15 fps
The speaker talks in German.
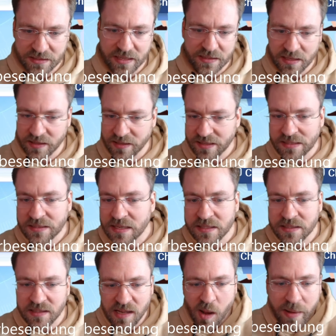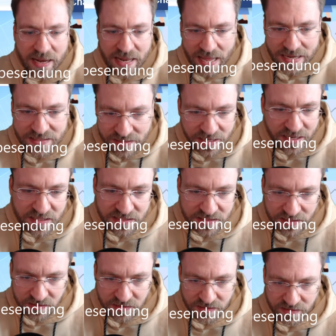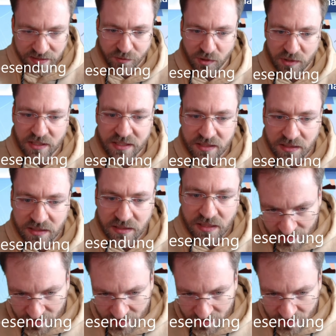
Ja, ist, ist glaube ich, leichter als das geht dann wirklich nicht.